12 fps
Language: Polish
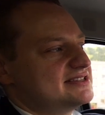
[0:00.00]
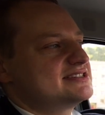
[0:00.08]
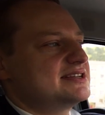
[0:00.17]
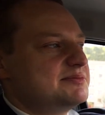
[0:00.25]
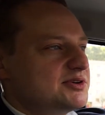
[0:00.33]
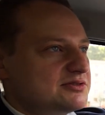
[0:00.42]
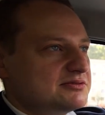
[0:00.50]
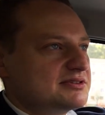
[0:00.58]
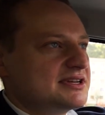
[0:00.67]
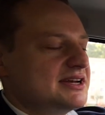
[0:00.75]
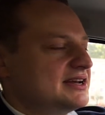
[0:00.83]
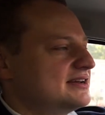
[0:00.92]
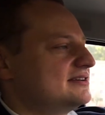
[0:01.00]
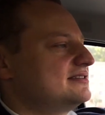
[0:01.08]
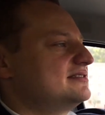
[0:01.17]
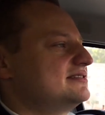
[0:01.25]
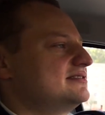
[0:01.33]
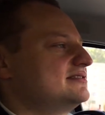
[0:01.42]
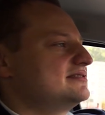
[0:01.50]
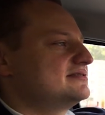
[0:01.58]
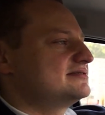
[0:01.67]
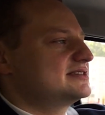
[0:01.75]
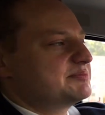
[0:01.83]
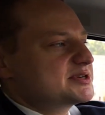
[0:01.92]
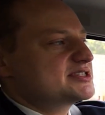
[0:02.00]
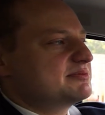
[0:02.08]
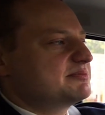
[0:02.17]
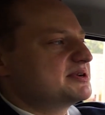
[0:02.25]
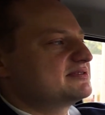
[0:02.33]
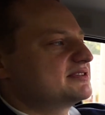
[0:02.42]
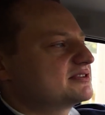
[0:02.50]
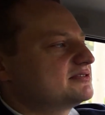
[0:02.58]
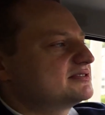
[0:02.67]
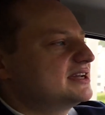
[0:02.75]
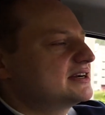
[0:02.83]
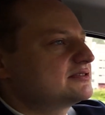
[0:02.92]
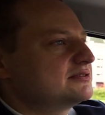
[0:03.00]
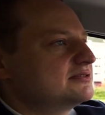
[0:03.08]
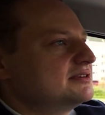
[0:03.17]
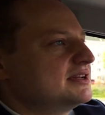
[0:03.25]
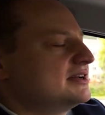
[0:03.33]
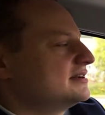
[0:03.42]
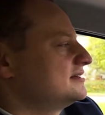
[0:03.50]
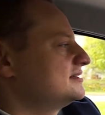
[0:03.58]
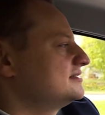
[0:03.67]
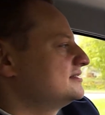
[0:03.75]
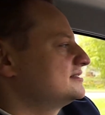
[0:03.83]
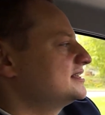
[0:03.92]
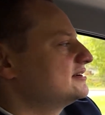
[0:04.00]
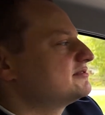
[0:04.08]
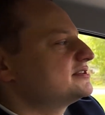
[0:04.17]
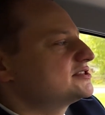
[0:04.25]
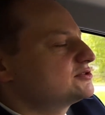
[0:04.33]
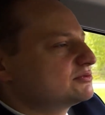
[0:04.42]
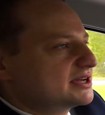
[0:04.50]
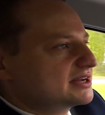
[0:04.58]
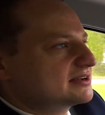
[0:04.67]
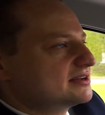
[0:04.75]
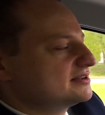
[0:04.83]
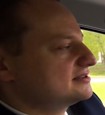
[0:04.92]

ten samochód, yy, zapraszamy Państwa do kontaktu. Salony z Dunek